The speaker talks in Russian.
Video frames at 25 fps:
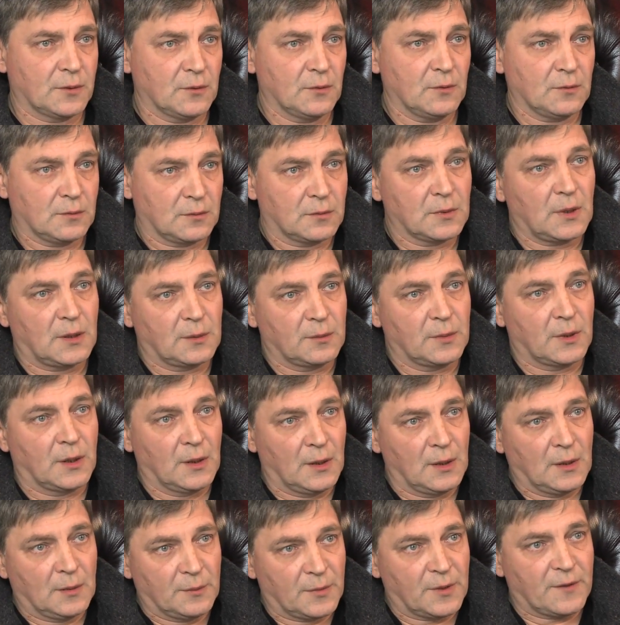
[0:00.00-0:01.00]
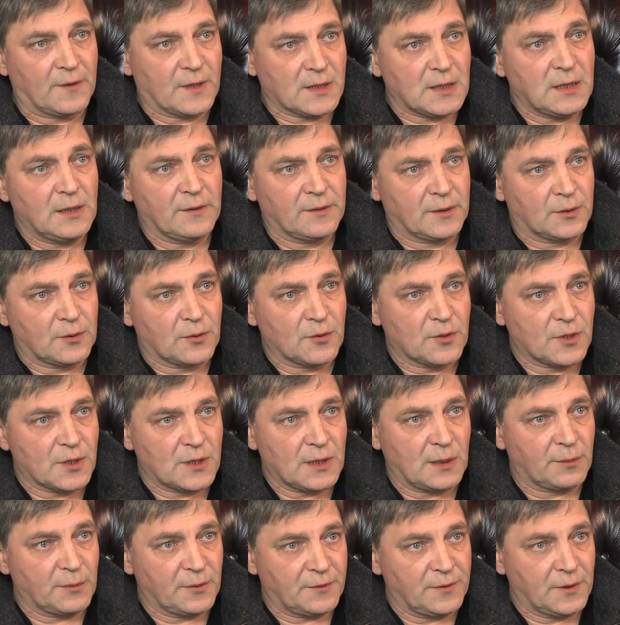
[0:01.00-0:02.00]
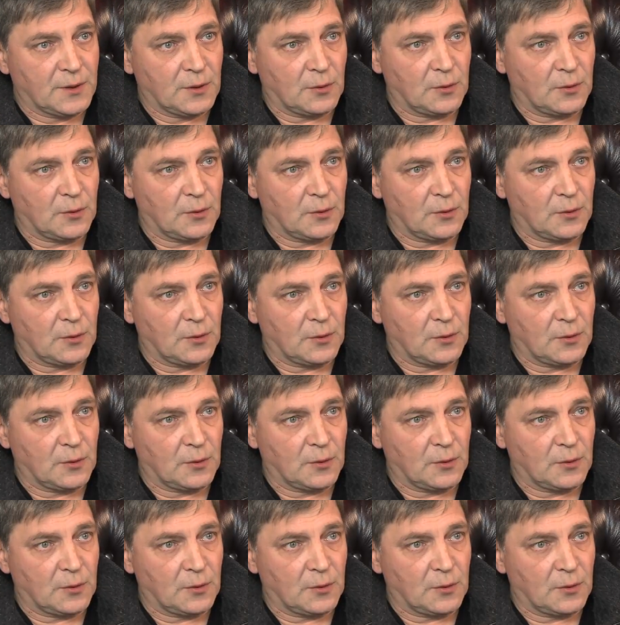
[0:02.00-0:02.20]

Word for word: Ну, как бы православие тот же самый вид